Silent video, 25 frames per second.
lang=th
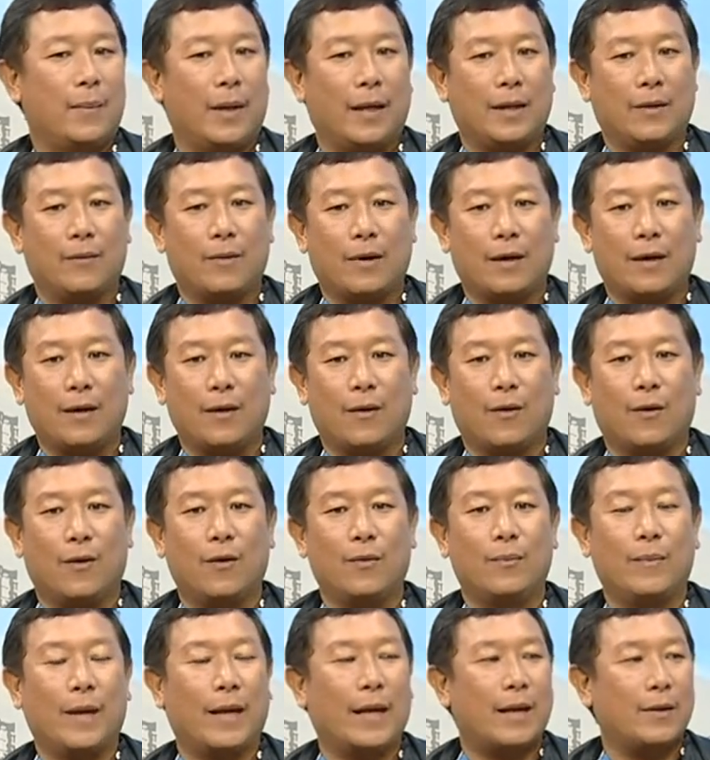เพียงแต่ว่าคือ
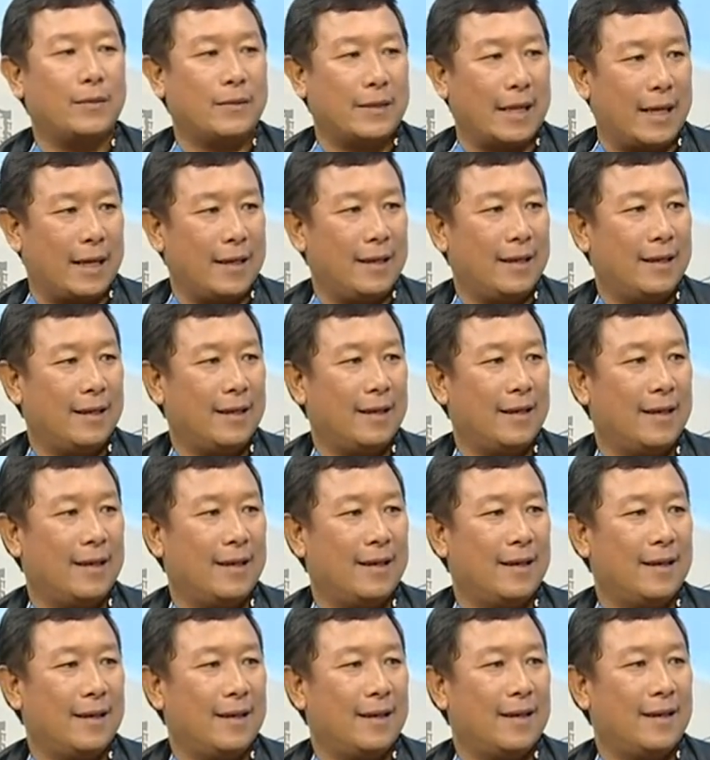คนไม่เข้าใจ
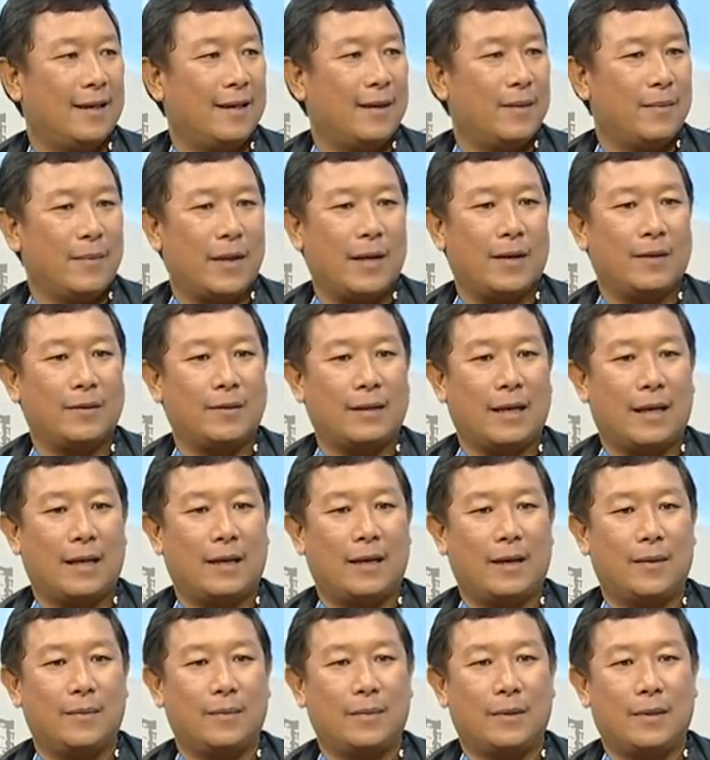ไม่เข้าใจไม่เข้าใจ
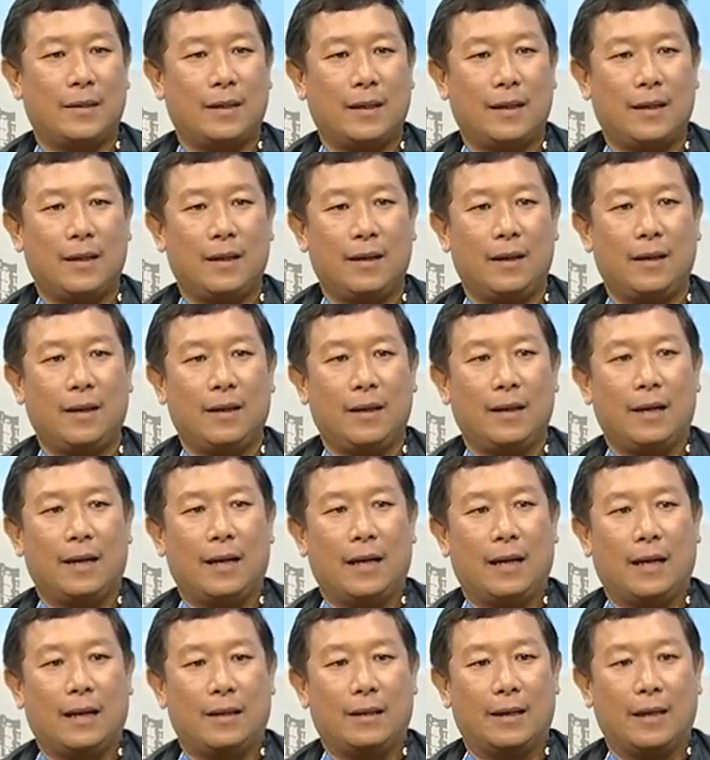ครับ ที่
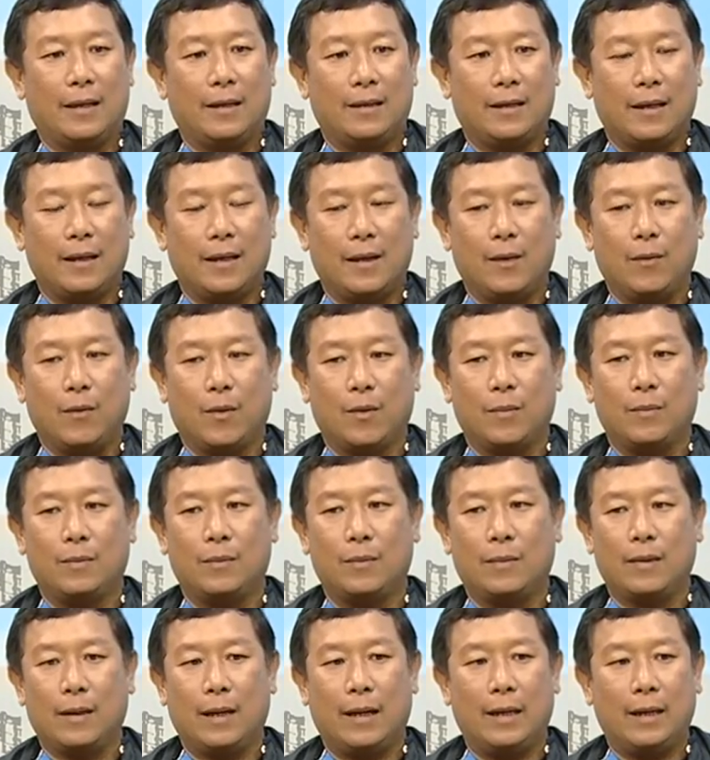ท่านท่านในหลวง
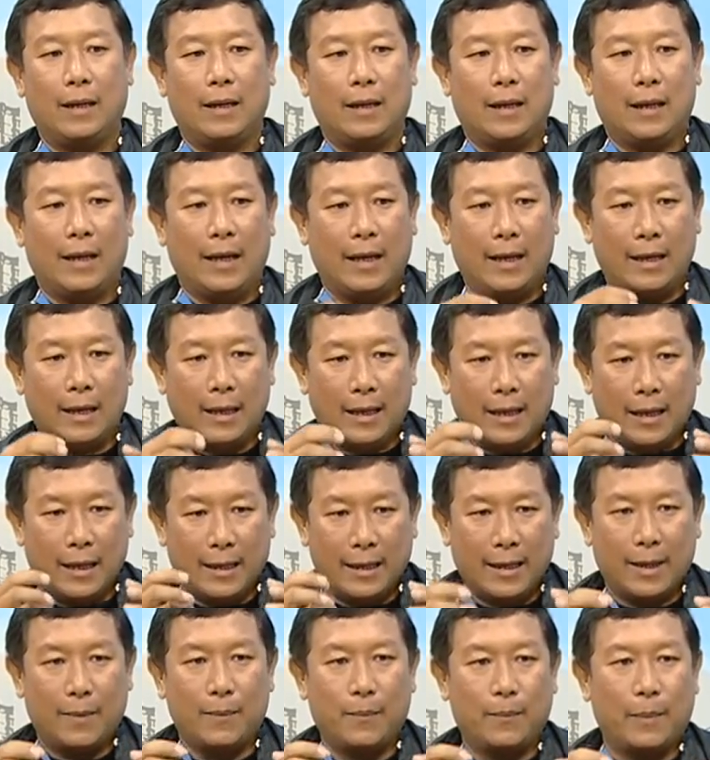ให้ให้
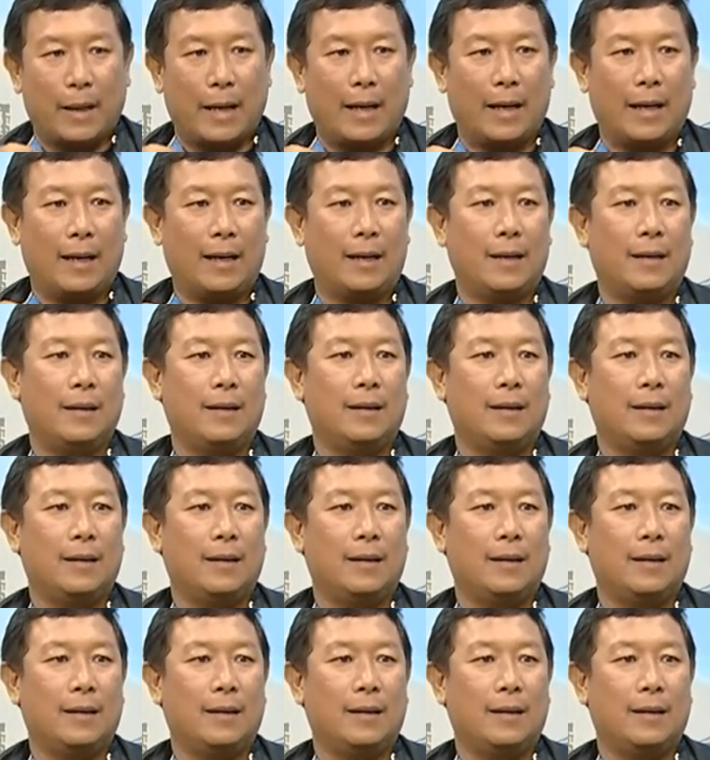ให้ทำป่า